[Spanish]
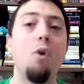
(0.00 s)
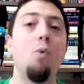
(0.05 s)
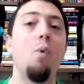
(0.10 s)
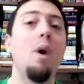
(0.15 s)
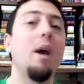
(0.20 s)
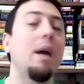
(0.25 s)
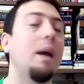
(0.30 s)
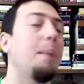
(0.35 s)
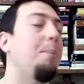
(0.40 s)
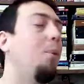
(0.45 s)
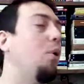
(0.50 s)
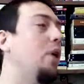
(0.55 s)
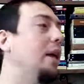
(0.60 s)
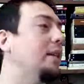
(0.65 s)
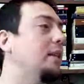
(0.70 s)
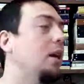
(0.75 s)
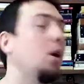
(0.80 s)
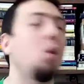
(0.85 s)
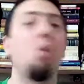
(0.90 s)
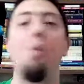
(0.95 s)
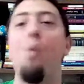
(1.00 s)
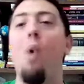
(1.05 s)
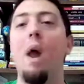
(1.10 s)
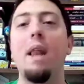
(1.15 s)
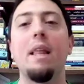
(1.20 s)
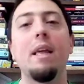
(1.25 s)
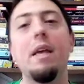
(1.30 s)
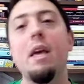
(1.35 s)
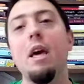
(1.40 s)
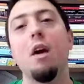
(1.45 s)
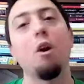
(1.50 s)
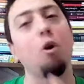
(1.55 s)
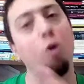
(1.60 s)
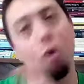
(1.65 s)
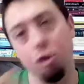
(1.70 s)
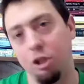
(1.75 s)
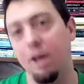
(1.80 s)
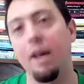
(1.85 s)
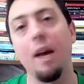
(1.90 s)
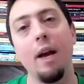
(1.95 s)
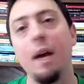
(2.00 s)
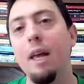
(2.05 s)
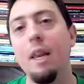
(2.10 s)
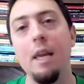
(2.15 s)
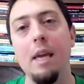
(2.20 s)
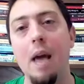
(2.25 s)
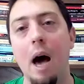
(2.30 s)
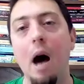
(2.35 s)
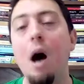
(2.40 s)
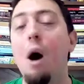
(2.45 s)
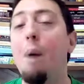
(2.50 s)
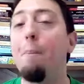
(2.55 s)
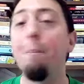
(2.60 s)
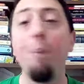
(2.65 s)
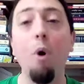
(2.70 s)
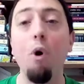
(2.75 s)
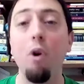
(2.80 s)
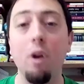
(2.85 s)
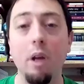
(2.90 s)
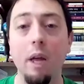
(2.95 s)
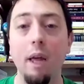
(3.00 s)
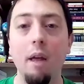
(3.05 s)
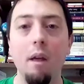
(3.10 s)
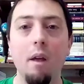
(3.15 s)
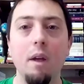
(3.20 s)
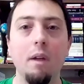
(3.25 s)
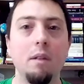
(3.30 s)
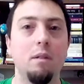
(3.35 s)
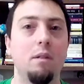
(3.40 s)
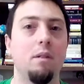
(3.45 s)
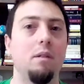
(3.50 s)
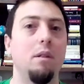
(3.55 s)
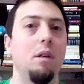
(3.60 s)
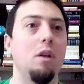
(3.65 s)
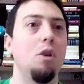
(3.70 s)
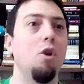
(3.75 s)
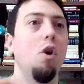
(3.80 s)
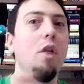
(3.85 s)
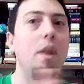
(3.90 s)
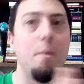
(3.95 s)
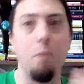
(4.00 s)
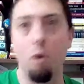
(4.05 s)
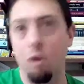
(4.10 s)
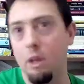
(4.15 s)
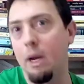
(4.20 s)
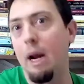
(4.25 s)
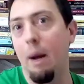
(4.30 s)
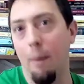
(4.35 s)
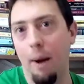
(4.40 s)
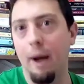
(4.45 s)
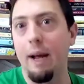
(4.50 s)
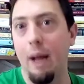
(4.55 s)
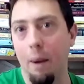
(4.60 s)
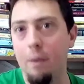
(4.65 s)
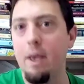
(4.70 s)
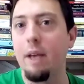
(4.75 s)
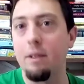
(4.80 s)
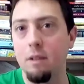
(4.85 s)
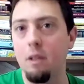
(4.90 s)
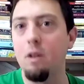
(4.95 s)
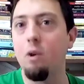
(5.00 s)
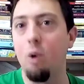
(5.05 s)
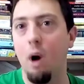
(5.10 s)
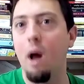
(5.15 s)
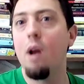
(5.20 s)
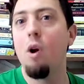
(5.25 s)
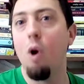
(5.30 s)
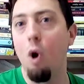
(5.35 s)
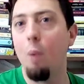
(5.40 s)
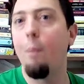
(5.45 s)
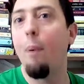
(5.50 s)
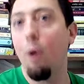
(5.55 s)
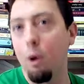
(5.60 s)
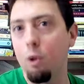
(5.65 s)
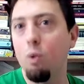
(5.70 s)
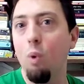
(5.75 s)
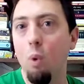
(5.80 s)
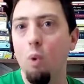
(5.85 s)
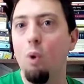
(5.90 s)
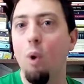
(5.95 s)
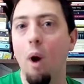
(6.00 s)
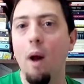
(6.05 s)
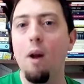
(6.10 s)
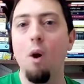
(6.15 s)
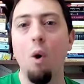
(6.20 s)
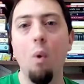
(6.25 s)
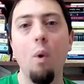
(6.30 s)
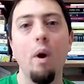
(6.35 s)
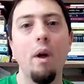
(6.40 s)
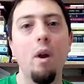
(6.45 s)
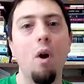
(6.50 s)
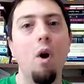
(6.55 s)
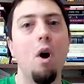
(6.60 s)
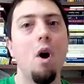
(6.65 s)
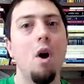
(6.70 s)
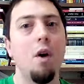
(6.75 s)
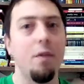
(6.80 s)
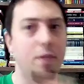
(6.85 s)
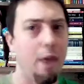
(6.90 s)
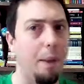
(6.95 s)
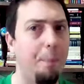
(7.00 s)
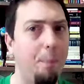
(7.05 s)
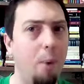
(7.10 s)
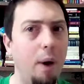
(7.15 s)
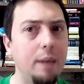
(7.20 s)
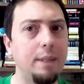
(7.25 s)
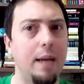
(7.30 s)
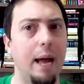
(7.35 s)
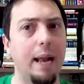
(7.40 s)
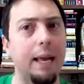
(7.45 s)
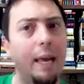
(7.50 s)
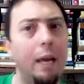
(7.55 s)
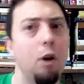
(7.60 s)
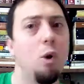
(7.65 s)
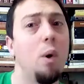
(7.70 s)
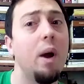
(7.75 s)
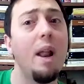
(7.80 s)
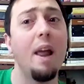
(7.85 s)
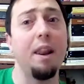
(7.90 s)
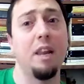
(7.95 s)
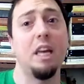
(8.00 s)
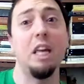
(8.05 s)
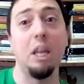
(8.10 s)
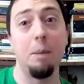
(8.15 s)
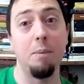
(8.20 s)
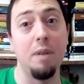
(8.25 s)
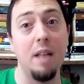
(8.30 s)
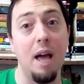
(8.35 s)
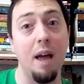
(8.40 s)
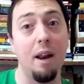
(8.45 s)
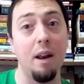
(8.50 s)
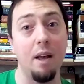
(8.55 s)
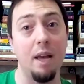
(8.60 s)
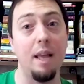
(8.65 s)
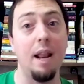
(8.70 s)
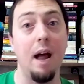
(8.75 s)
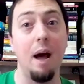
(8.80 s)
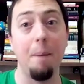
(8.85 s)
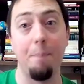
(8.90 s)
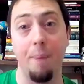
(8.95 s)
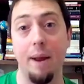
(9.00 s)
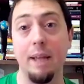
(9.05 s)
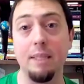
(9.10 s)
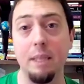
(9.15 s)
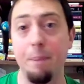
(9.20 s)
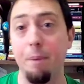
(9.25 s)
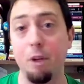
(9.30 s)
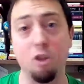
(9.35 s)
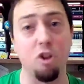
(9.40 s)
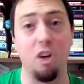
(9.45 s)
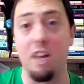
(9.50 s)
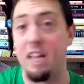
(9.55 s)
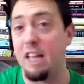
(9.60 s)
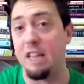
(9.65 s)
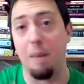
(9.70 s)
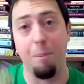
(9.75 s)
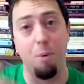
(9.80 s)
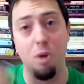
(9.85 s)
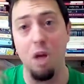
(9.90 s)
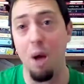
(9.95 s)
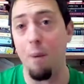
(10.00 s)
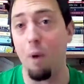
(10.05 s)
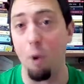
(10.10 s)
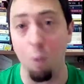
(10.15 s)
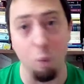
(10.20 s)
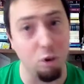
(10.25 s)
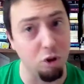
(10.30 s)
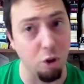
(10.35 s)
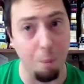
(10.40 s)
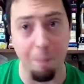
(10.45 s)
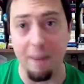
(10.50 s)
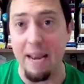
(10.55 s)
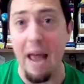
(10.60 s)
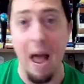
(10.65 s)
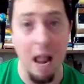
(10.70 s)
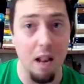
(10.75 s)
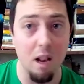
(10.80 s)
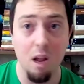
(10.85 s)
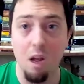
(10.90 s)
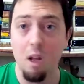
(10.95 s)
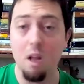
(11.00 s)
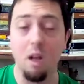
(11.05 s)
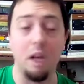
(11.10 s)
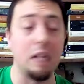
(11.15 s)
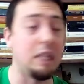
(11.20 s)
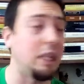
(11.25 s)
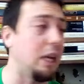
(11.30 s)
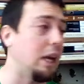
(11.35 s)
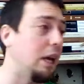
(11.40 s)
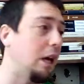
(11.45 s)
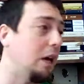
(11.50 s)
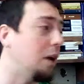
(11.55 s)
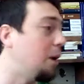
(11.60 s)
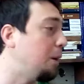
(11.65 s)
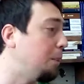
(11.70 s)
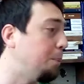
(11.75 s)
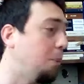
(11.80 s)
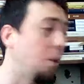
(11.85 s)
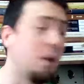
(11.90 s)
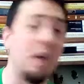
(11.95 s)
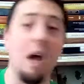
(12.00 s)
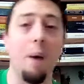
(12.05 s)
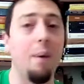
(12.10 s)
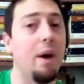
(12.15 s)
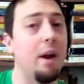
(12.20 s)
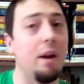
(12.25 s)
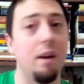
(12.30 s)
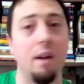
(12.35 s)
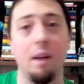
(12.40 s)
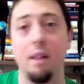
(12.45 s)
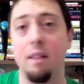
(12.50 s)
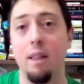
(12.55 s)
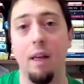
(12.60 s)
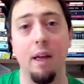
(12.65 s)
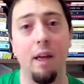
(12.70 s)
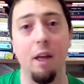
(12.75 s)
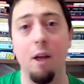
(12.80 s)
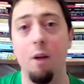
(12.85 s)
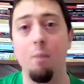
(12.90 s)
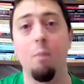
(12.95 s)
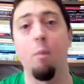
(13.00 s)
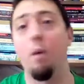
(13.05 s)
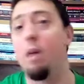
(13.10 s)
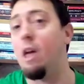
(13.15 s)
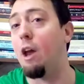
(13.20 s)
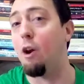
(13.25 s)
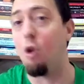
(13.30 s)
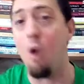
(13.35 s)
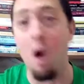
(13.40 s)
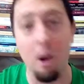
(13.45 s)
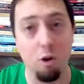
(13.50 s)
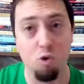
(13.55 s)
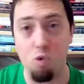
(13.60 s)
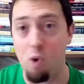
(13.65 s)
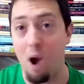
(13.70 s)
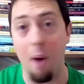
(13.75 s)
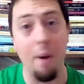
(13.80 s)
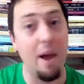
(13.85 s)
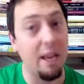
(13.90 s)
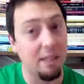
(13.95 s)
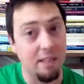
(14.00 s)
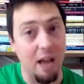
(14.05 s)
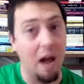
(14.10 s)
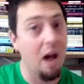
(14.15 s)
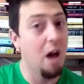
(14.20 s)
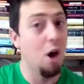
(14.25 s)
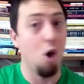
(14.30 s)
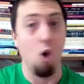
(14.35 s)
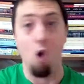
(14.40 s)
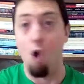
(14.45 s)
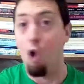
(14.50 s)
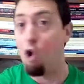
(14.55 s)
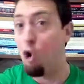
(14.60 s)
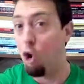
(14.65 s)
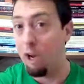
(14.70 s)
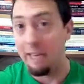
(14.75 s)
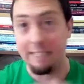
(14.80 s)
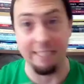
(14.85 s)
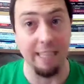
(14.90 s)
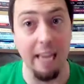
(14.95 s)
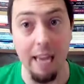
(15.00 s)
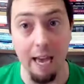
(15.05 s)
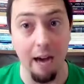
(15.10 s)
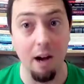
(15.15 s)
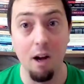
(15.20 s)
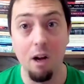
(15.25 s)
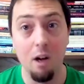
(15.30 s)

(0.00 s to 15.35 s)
no es que podía hacer cualquier cosa que quería, porque si no demostraba que había sido algo oportuno, algo bueno, después al que lo iban a recriminar era para esa persona y hasta podía haber juicio penal, este, podía haber, este, a rodar su cabeza o lo que sea.